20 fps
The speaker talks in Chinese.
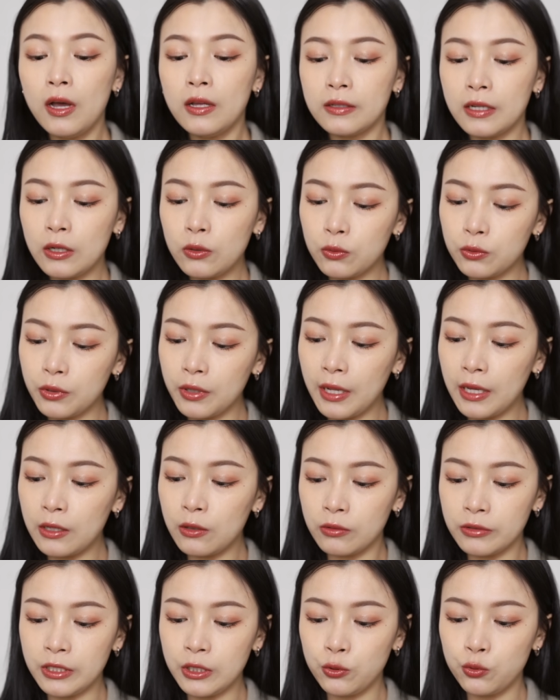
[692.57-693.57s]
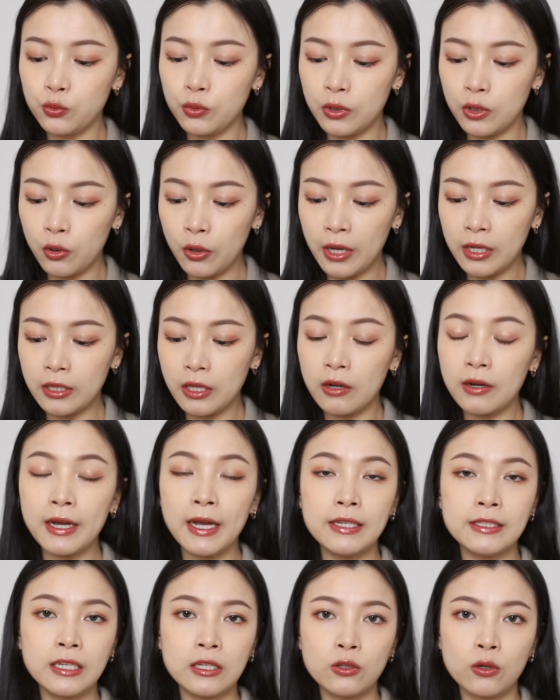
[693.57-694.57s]
那如果对它有兴趣，都可以到
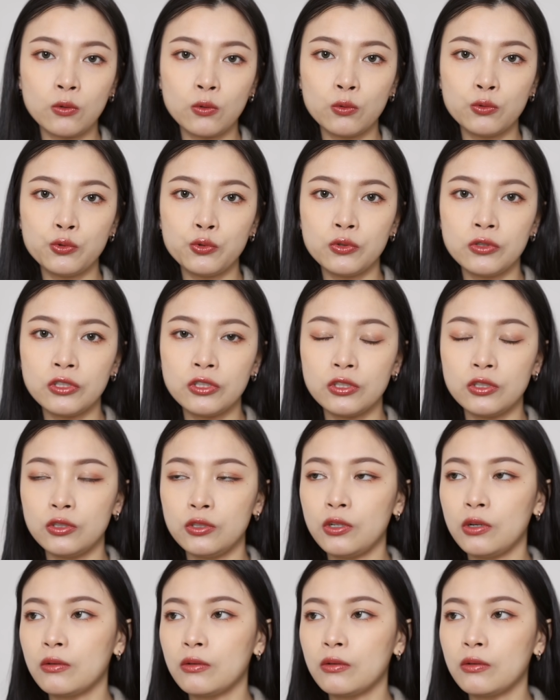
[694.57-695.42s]
开价通路去试用。